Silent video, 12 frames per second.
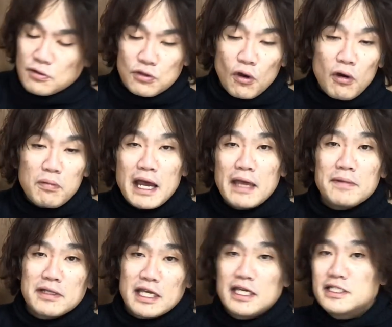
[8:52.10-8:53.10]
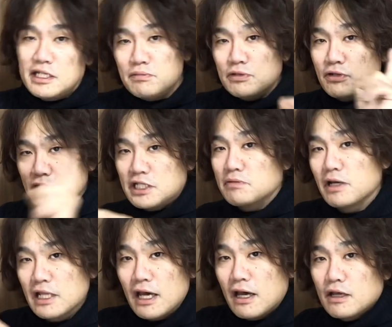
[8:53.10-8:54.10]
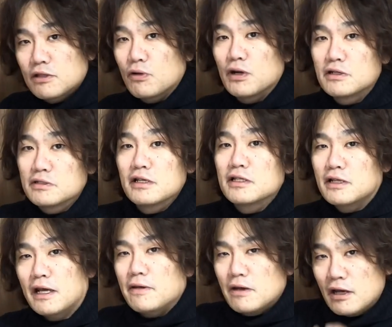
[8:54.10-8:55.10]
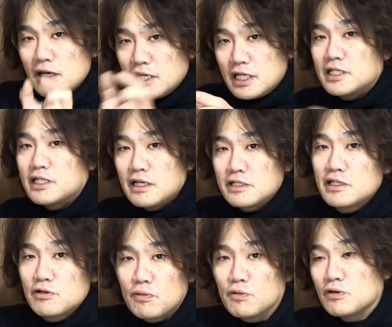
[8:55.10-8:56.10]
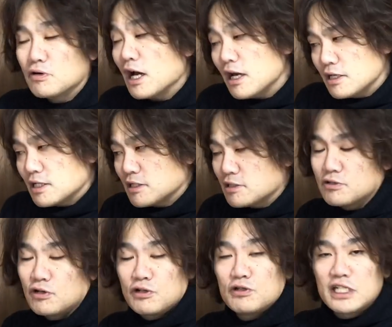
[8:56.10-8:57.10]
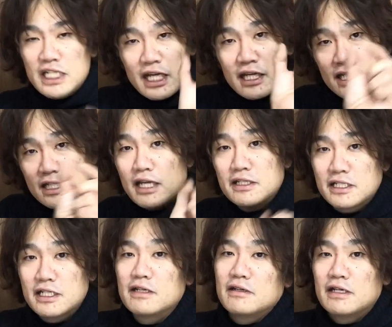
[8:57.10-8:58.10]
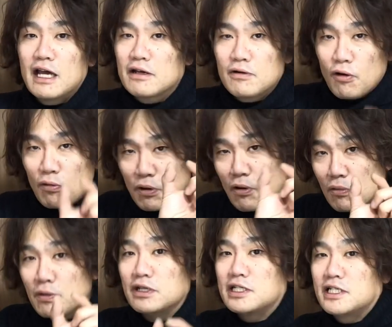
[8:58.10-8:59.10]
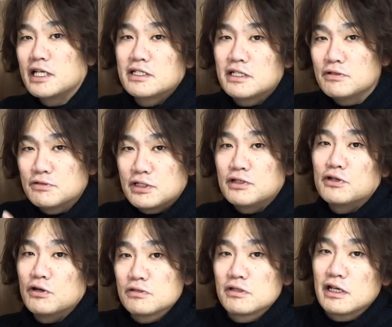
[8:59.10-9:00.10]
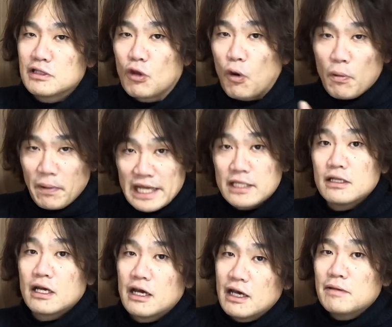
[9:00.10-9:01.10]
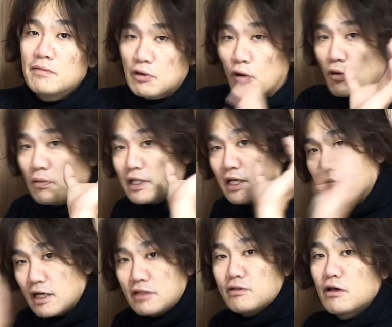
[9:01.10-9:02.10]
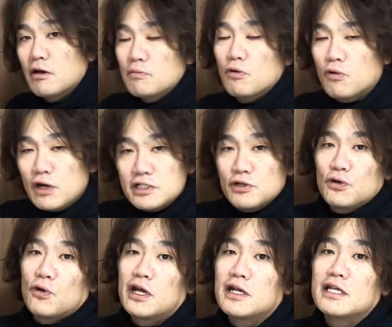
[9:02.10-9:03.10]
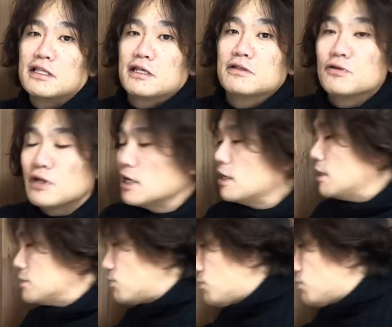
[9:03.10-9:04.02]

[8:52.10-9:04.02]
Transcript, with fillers: 等倍まで1分の1まで取れるんですね1センチのものが撮像装置に1センチ約ほぼほぼ1センチに映るよ等倍まあここまでガッもうこれ以上寄れないんですよねそ